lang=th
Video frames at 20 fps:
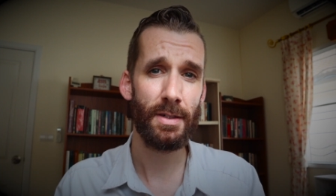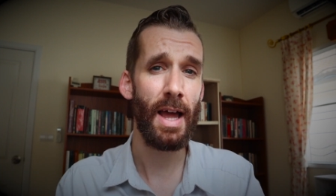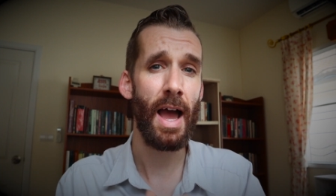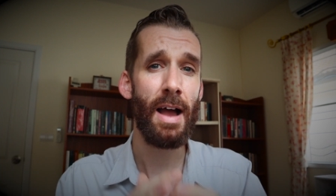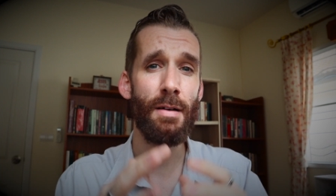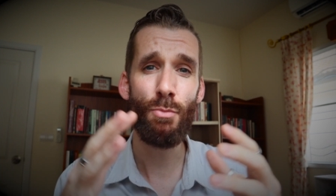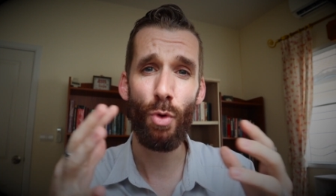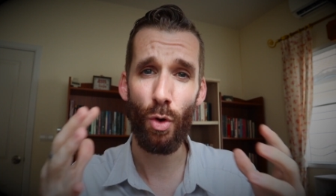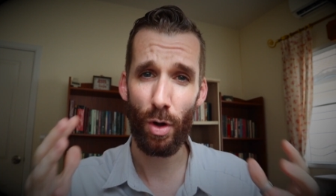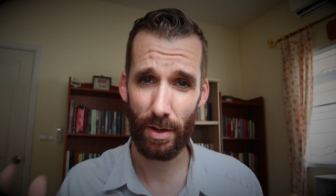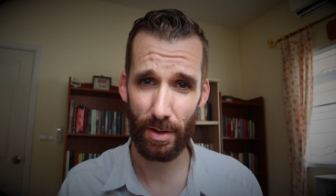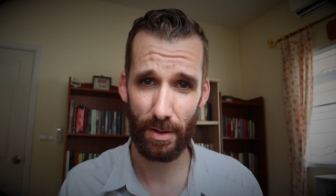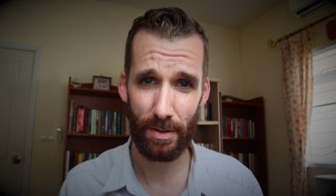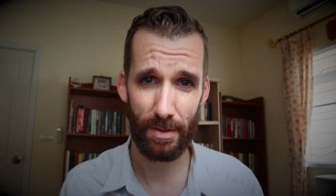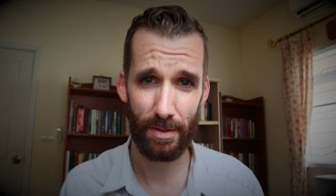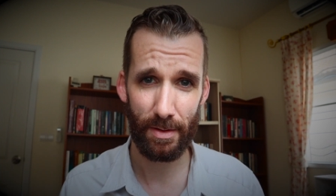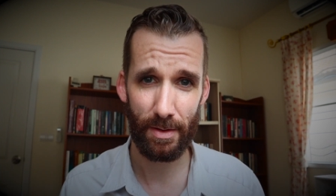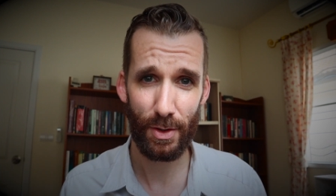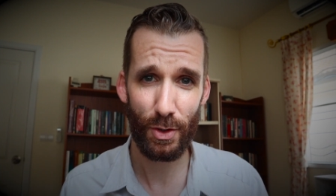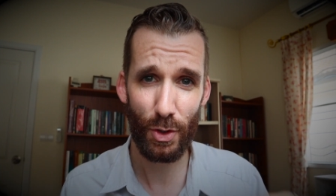ทั้งหมด
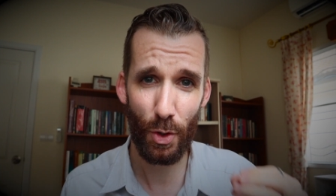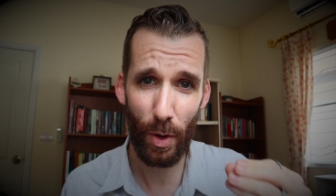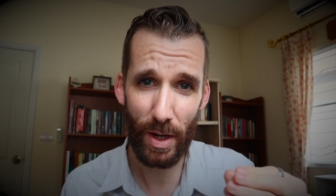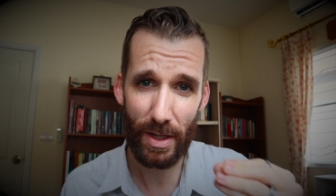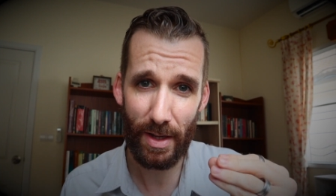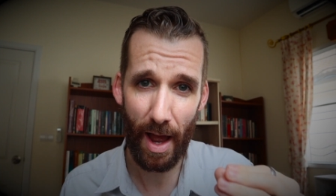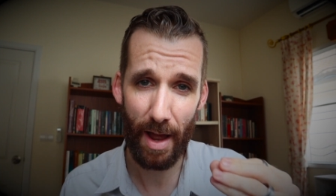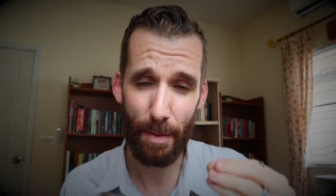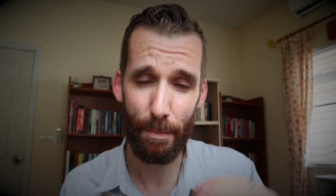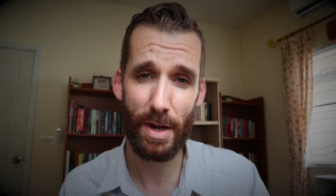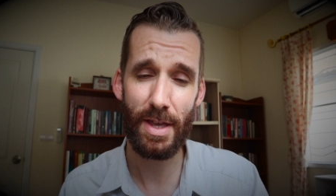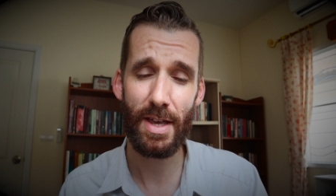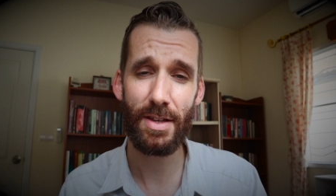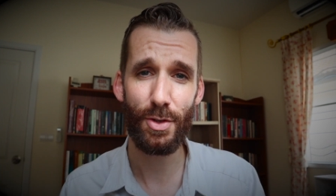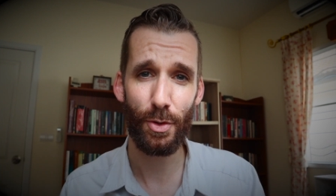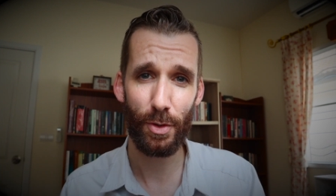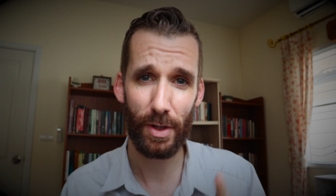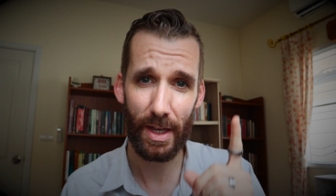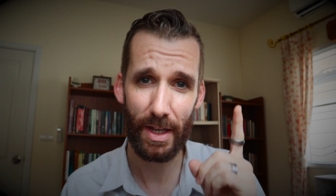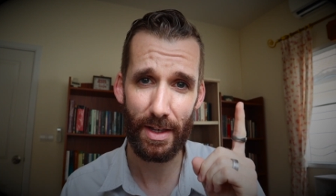โดยทางพระเย
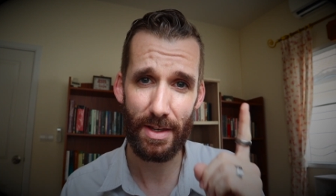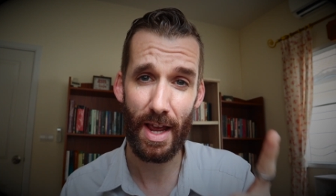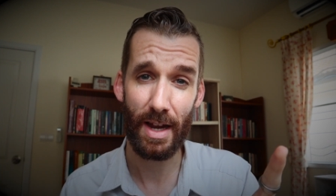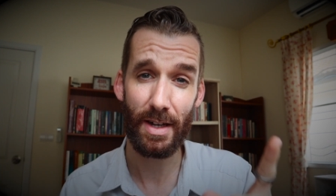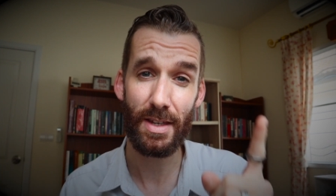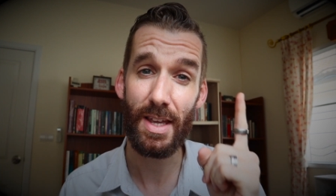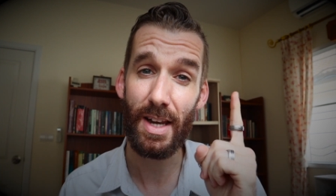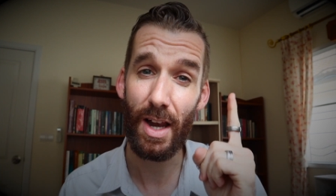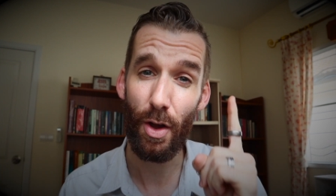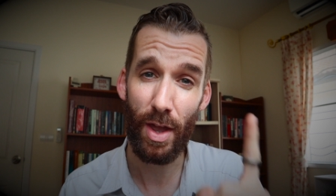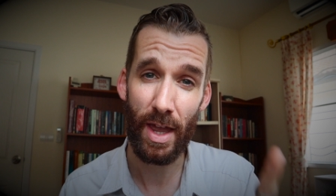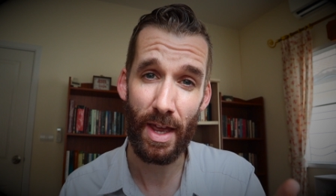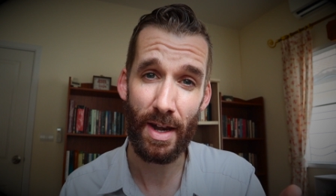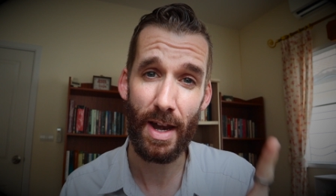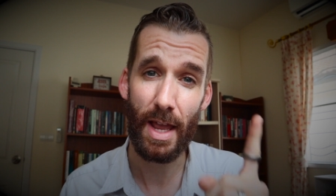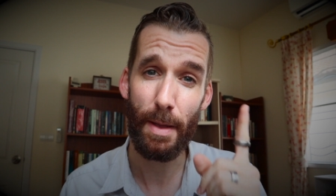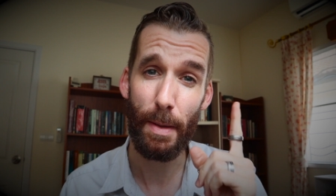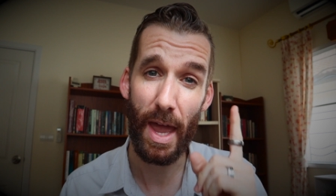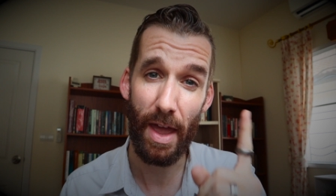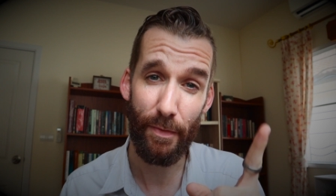ซูคริสต์อย่างที่เราเห็น
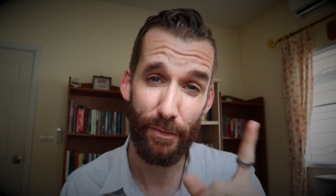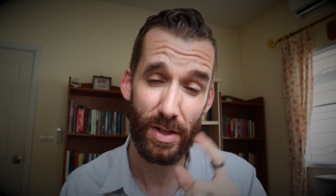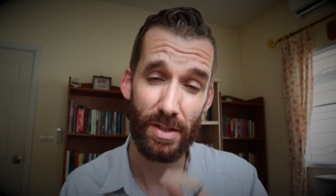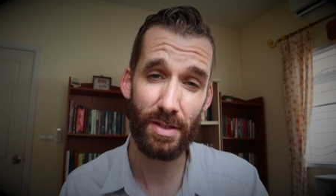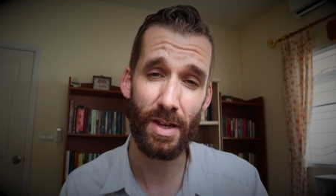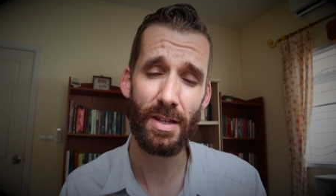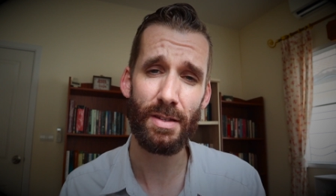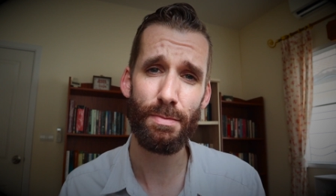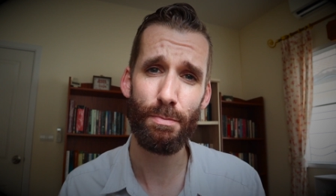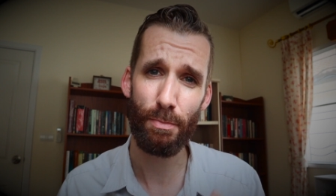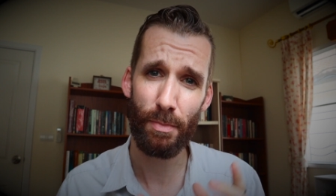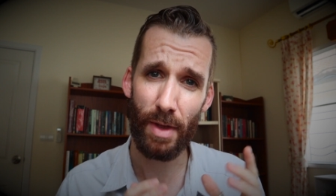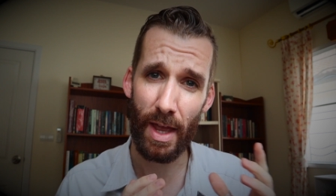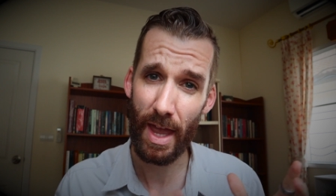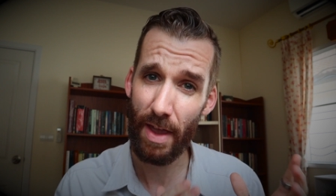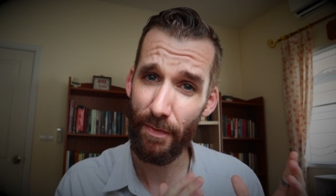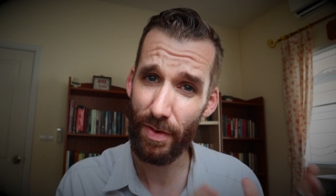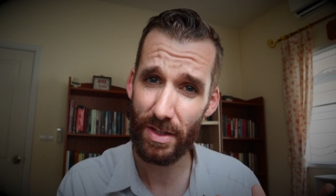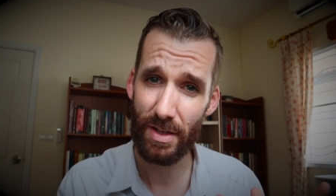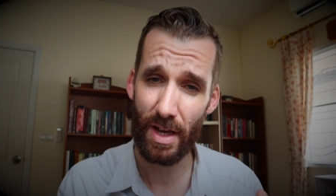ในเอเฟซัส
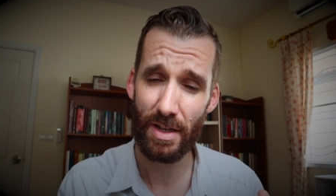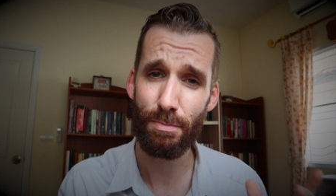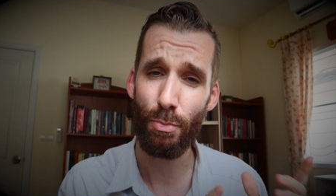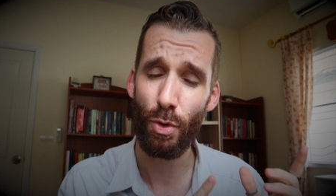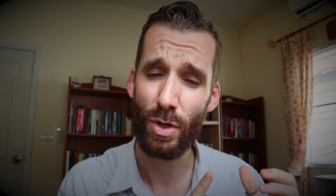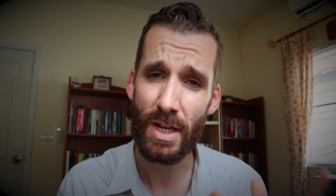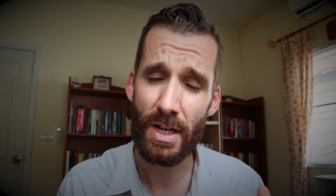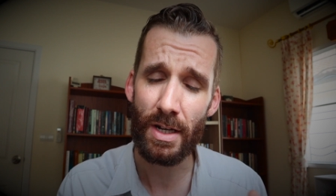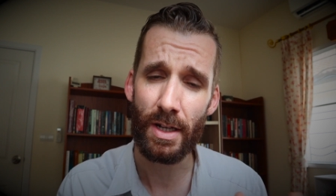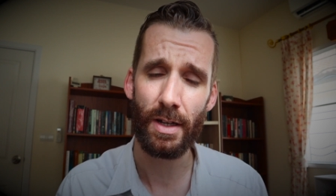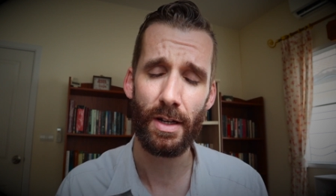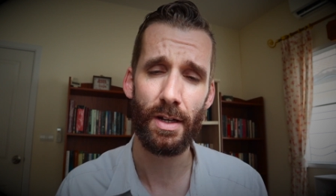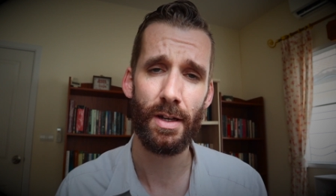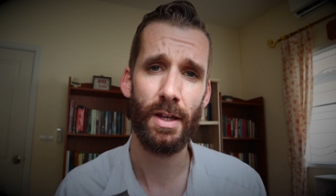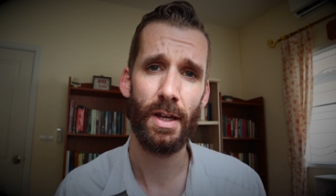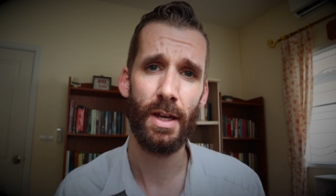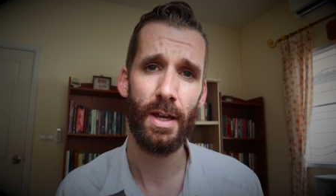เอเฟซัสบทที่หนึ่ง